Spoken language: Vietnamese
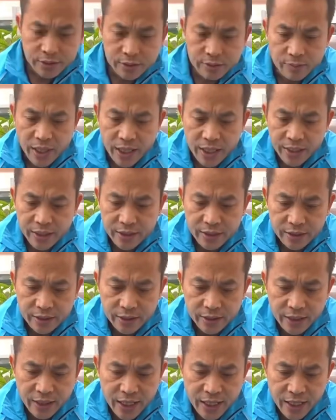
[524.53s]
bằng hình thức như
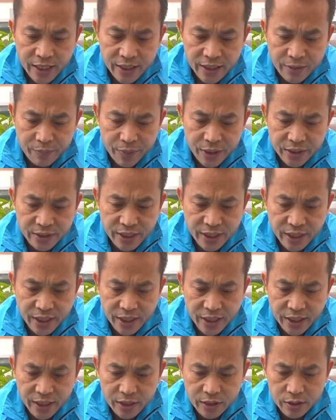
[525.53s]
thế này thì mình sẽ
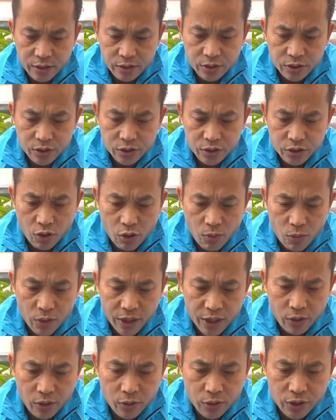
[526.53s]
cho một
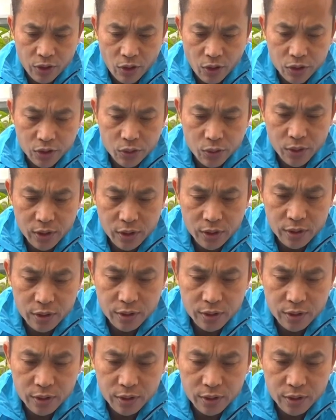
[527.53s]
cái lỗ nhỏ xuống